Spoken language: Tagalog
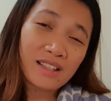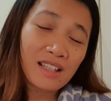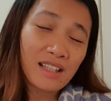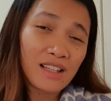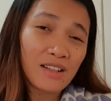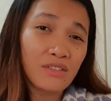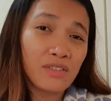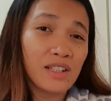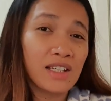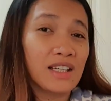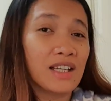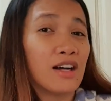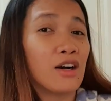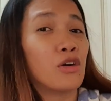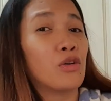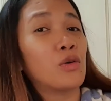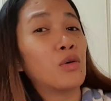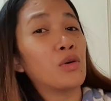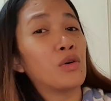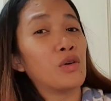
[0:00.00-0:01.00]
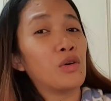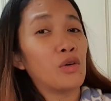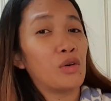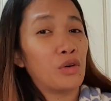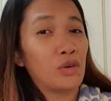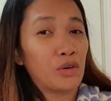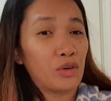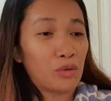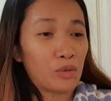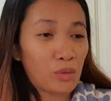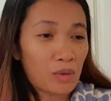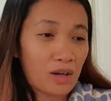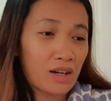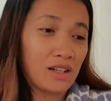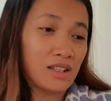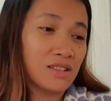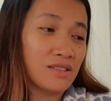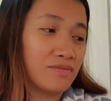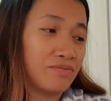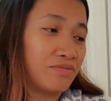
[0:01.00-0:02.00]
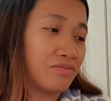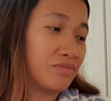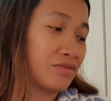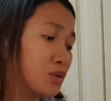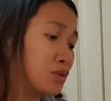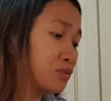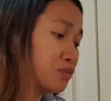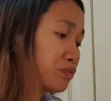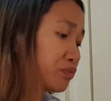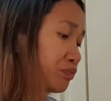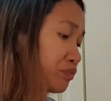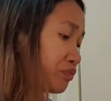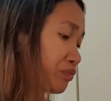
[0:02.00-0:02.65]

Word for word: delivery ako or what. You know.